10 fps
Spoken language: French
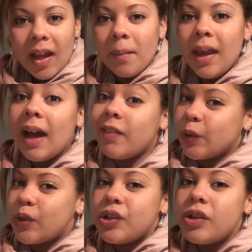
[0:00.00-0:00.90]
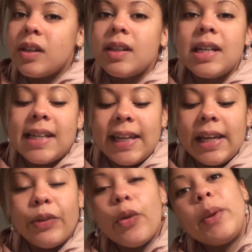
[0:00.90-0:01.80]
Mais avant toute chose,
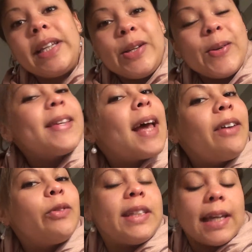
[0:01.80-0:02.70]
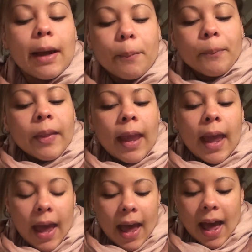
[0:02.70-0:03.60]
j'ai deux petites choses à vous dire.
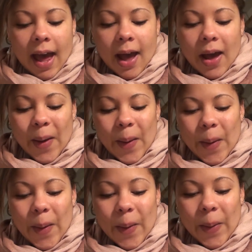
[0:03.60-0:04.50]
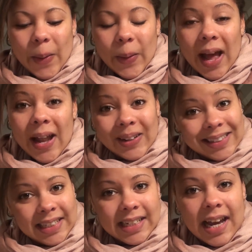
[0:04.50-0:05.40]
Euh, alors
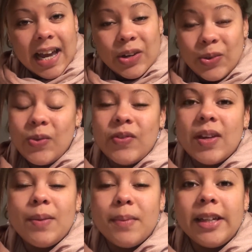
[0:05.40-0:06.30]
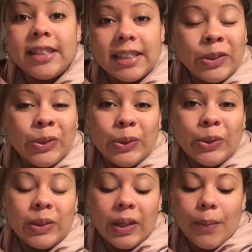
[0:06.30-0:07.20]
déjà, je vous fais mille
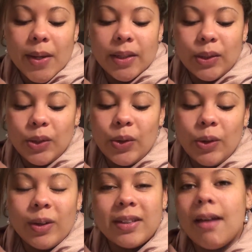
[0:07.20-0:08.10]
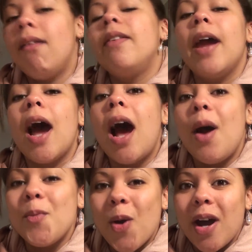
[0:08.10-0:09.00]
excuses parce que ça va faire
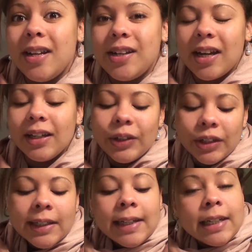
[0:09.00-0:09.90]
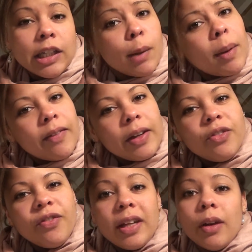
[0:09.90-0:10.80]
un mois déjà que j'ai pas fait de
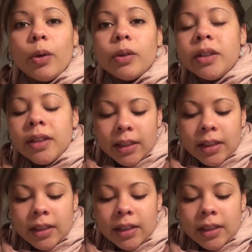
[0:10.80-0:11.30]
vidéo.